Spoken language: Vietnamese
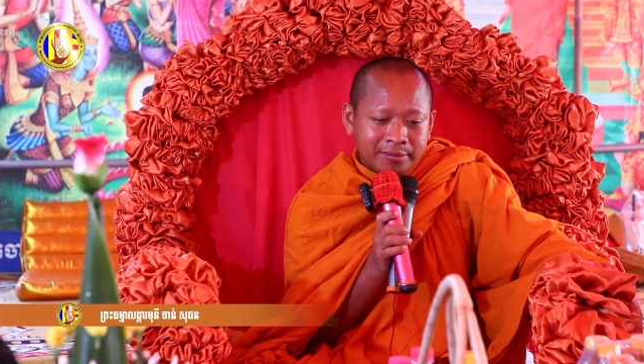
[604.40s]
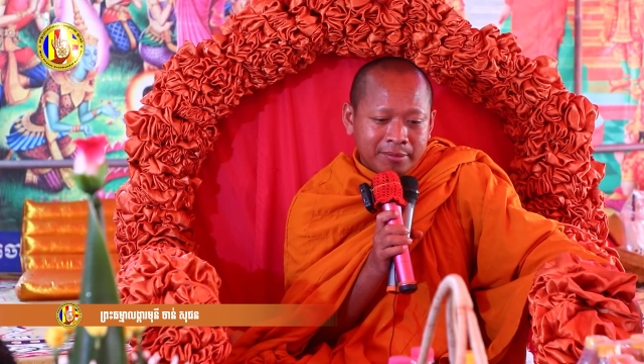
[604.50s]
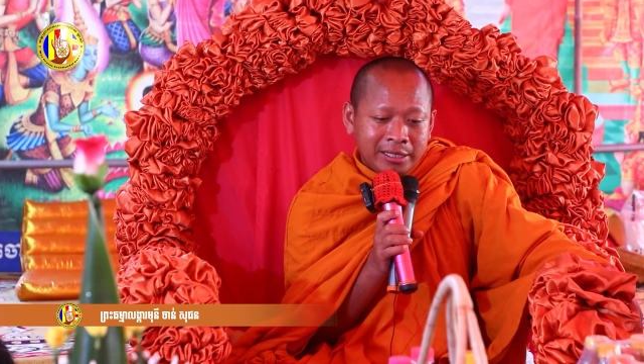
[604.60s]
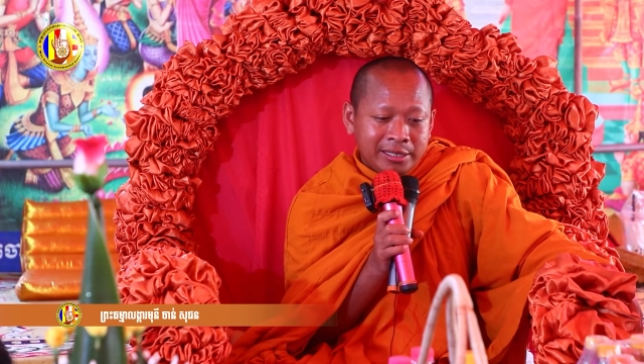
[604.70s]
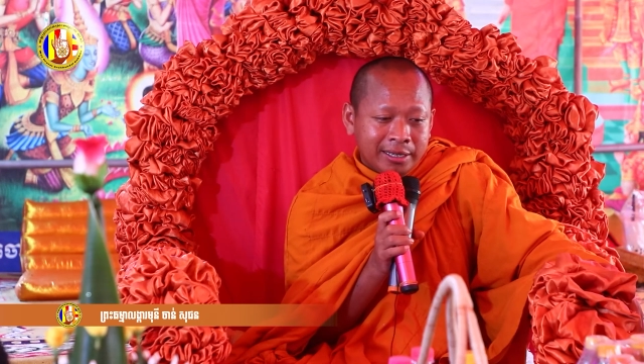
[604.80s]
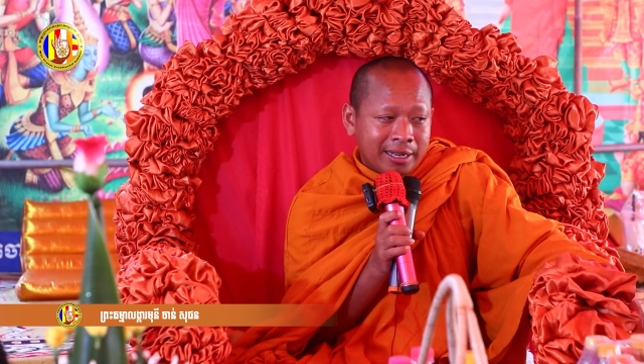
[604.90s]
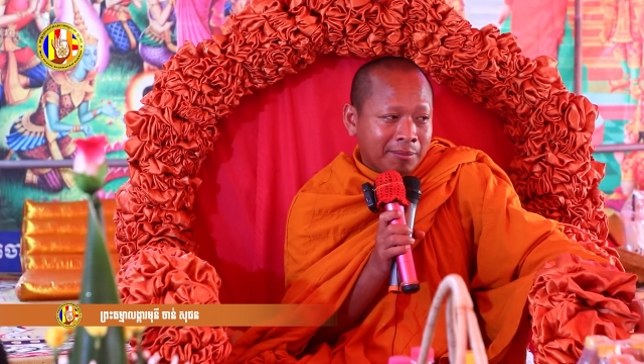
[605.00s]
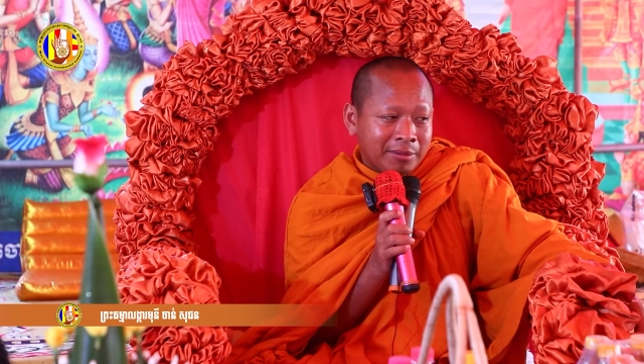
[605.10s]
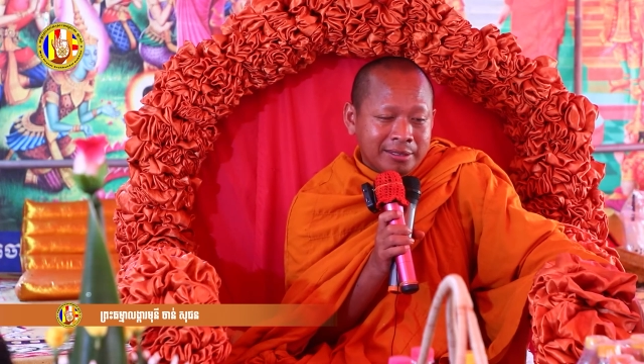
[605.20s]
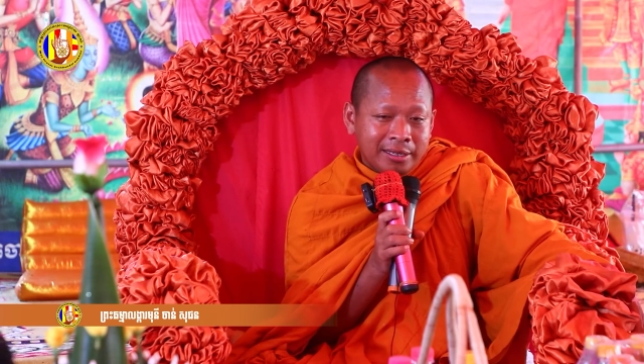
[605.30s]
mình chỉ
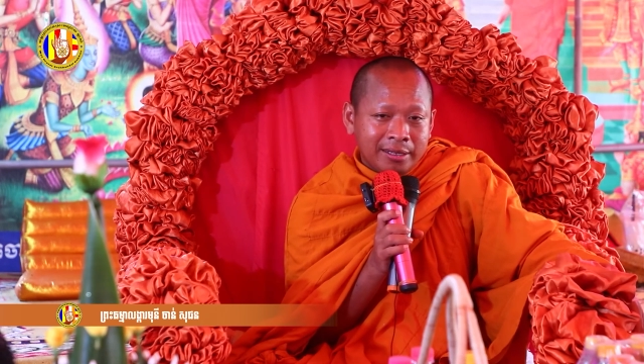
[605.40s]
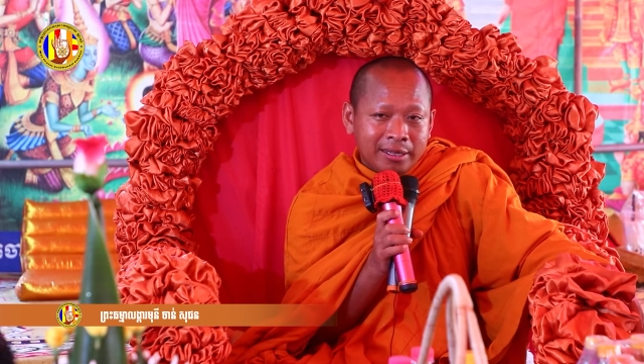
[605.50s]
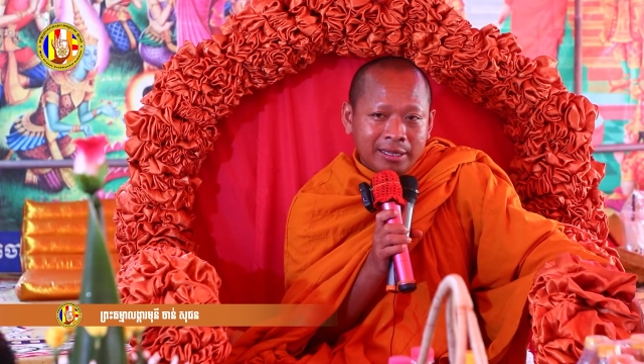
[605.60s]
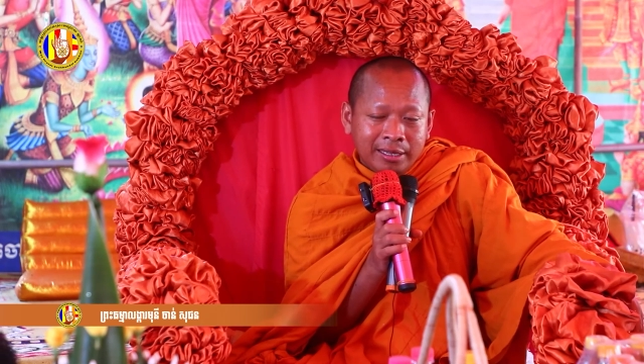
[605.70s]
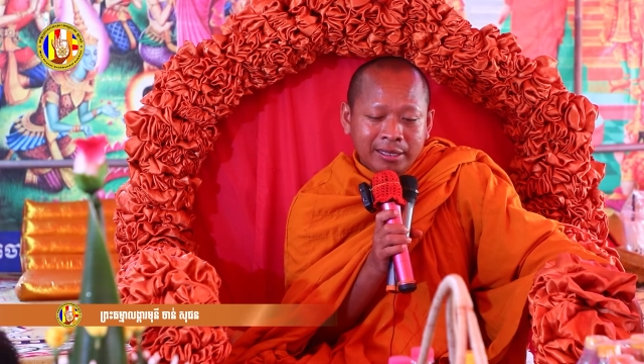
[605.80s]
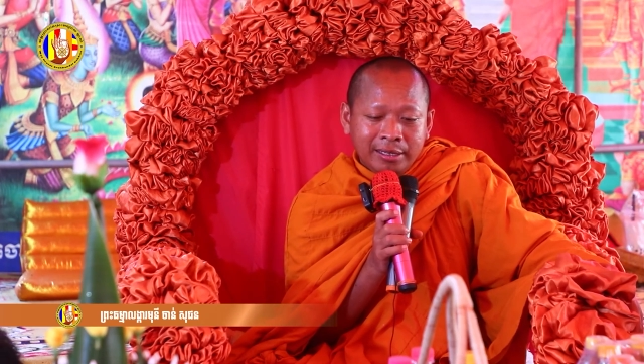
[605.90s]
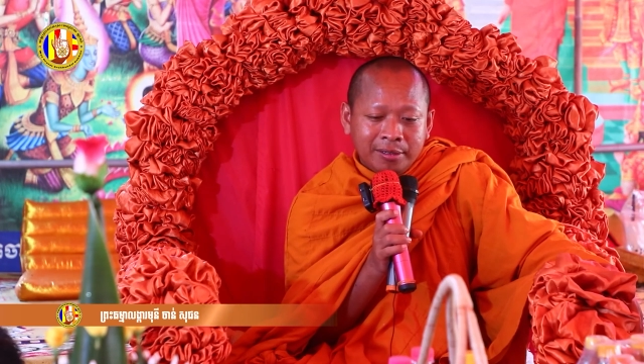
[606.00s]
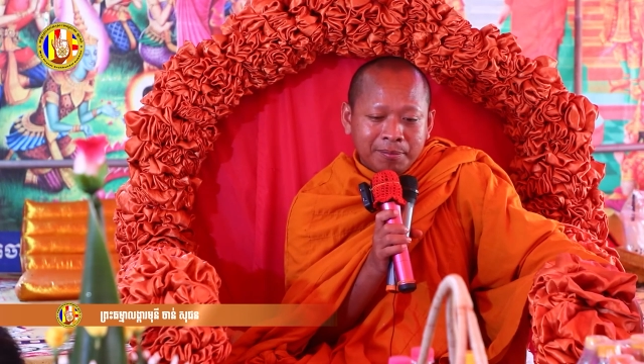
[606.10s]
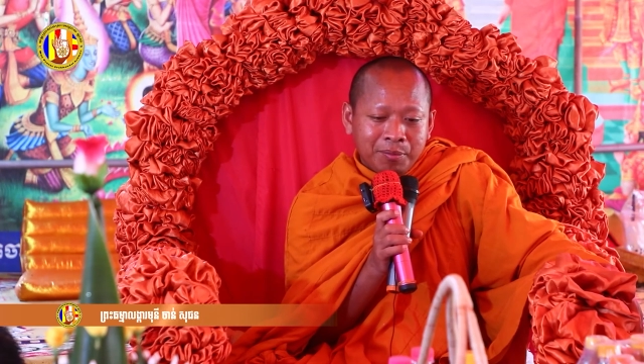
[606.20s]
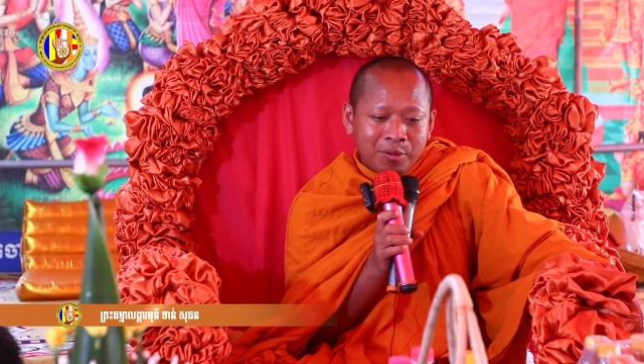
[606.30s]
cầm ở sân ấy
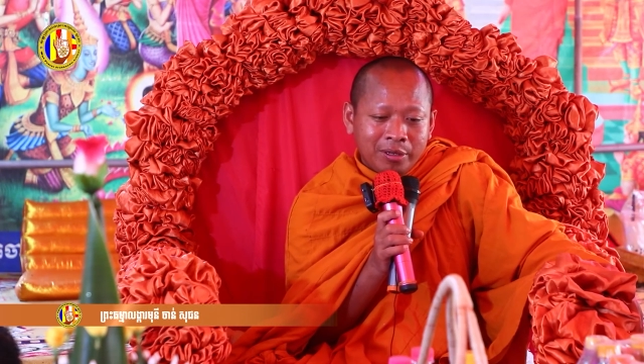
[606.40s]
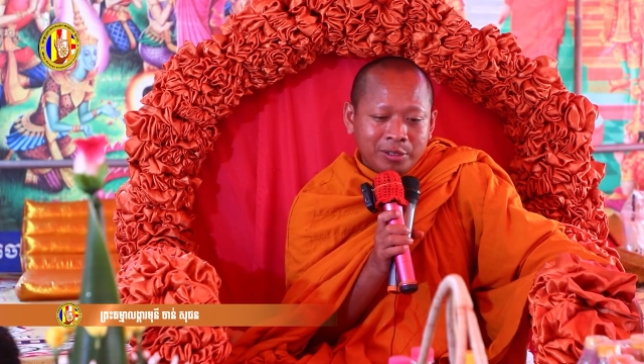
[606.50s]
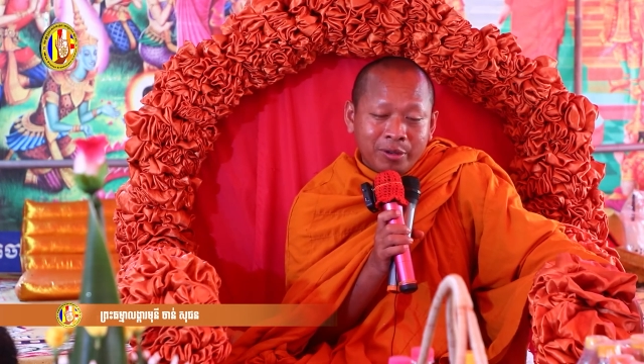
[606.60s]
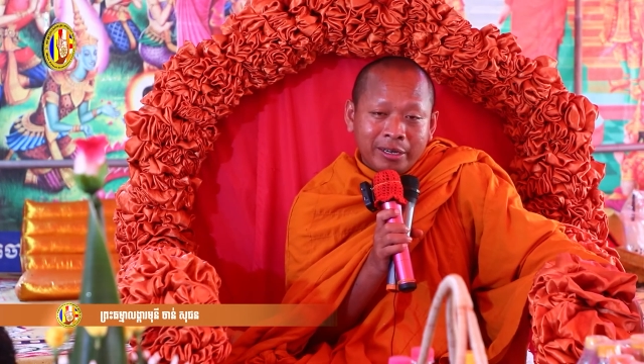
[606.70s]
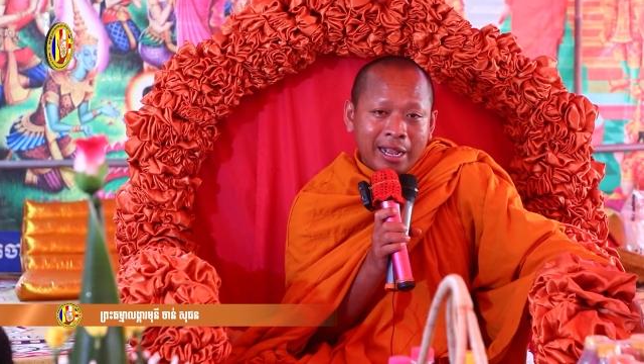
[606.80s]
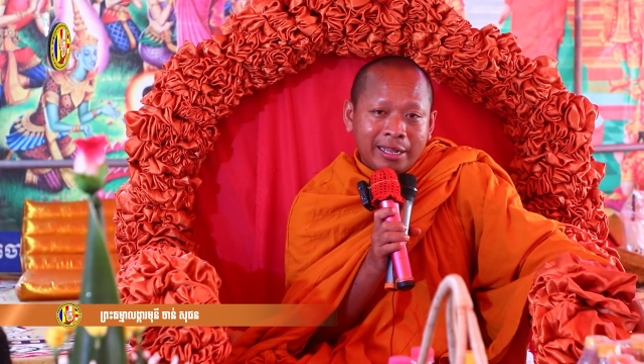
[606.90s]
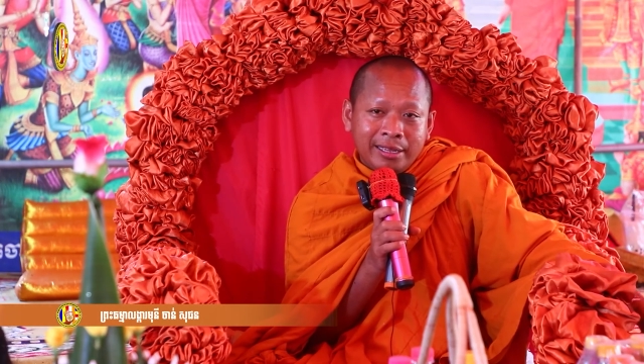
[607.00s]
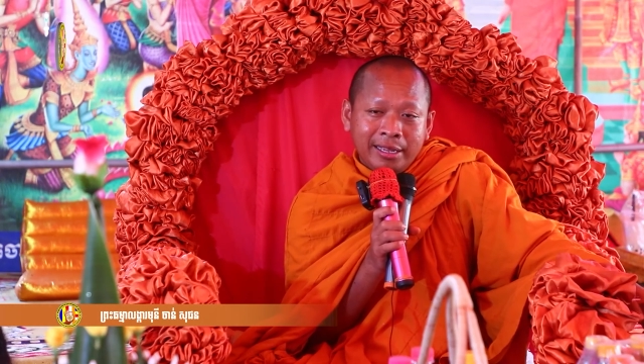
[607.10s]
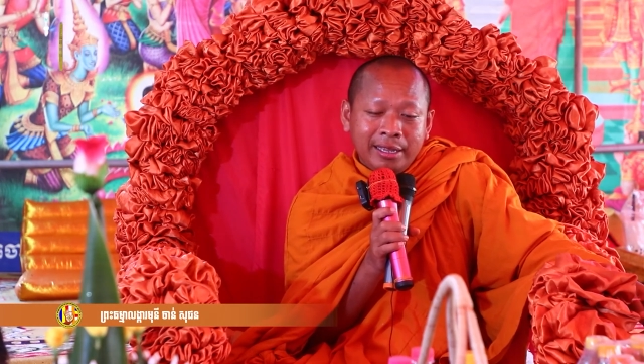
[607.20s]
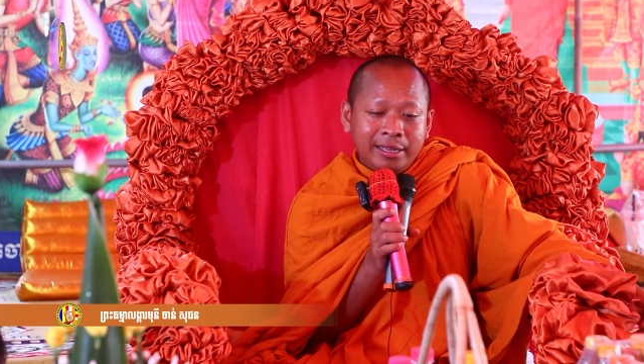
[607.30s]
chấm pua chuồn nà
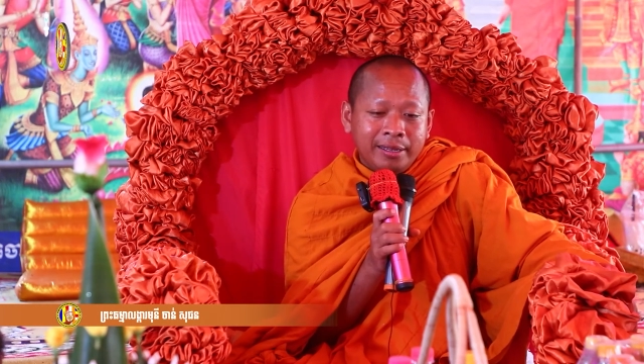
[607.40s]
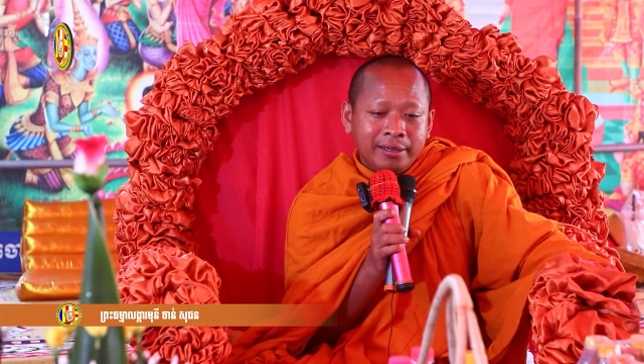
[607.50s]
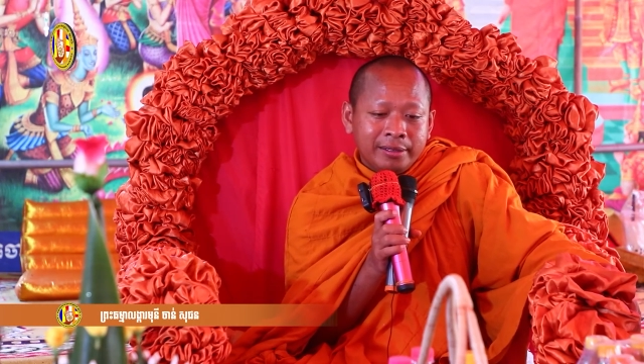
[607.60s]
tê